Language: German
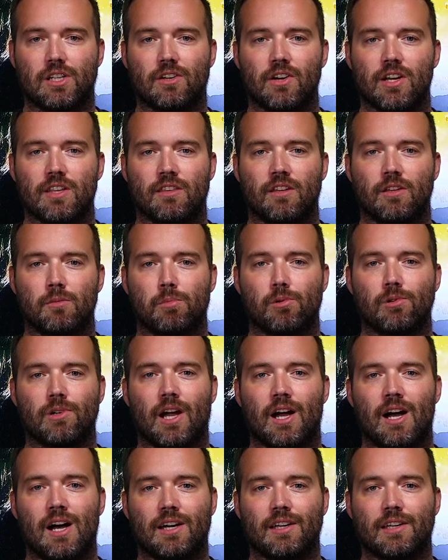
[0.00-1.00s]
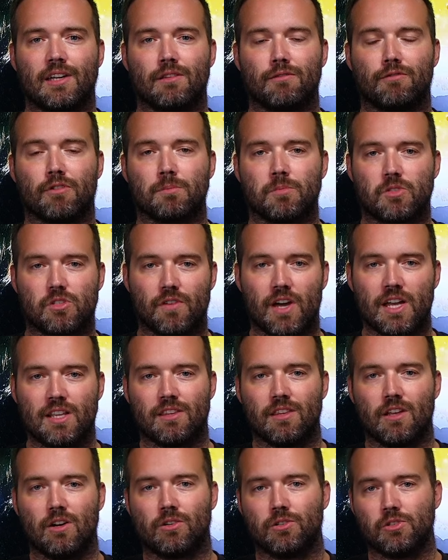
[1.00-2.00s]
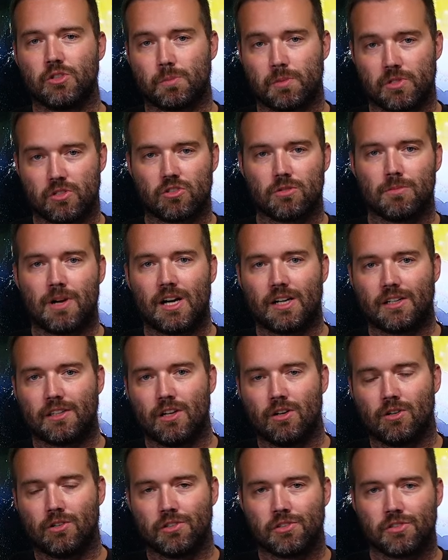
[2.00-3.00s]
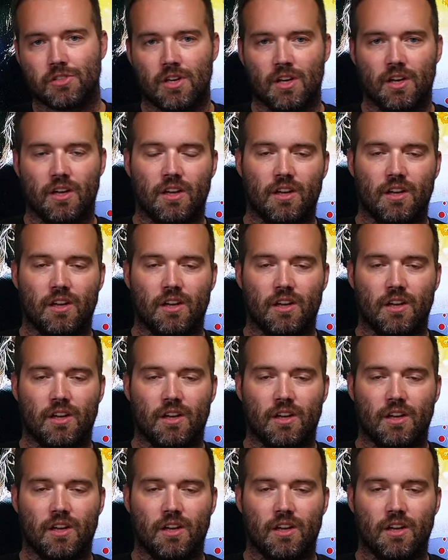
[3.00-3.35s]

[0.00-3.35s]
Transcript: Leuten in Bulgarien vom 2. August bis zum 8. August.